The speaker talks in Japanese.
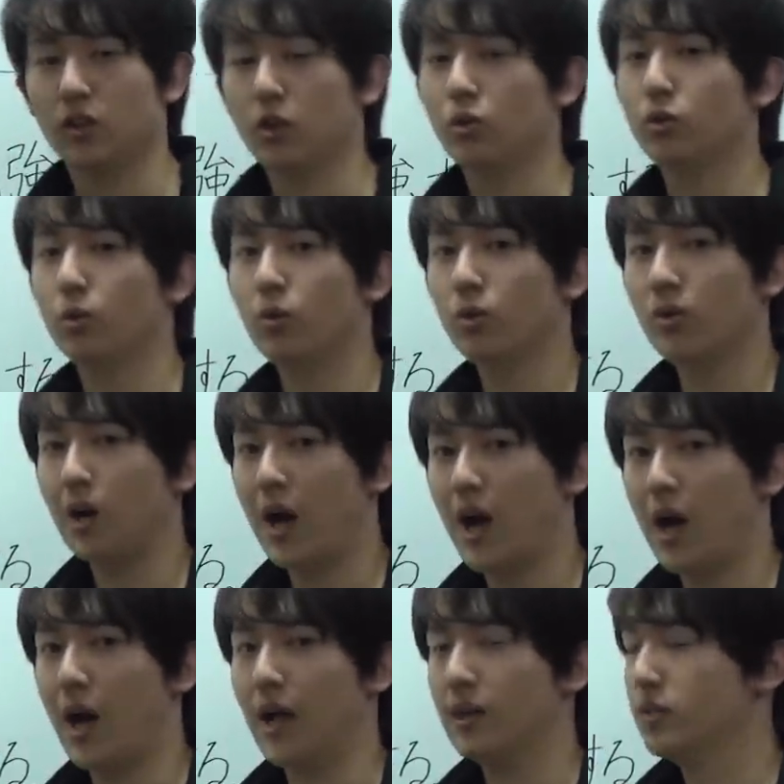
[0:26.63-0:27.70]
ていうところ
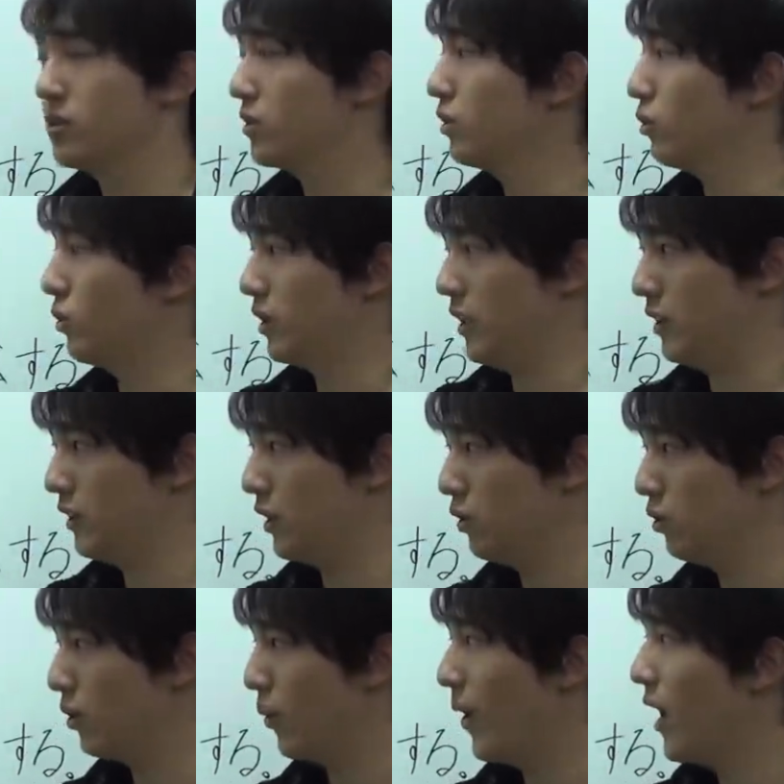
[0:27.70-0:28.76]
がつくときって
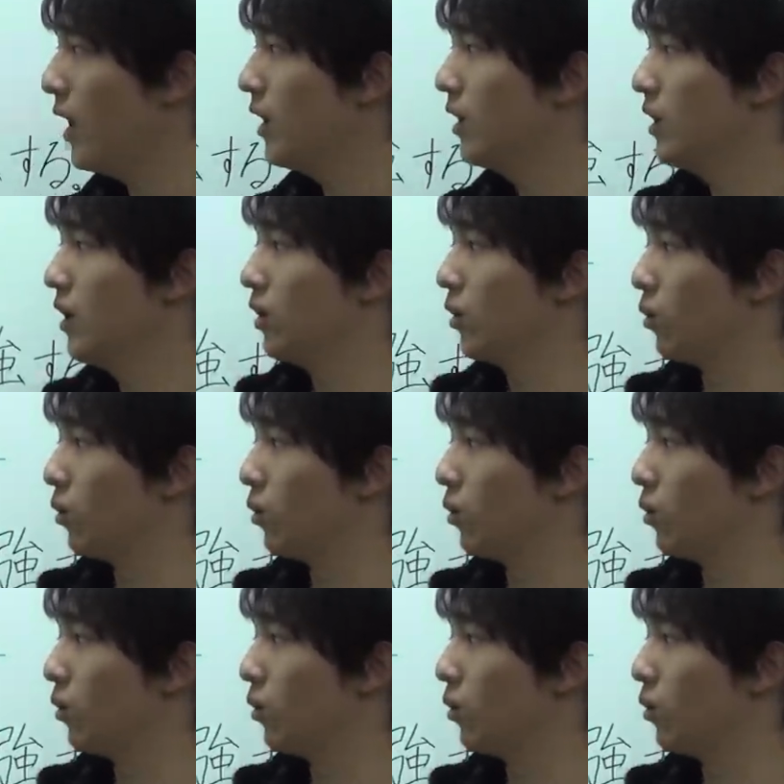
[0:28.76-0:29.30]
いうのは、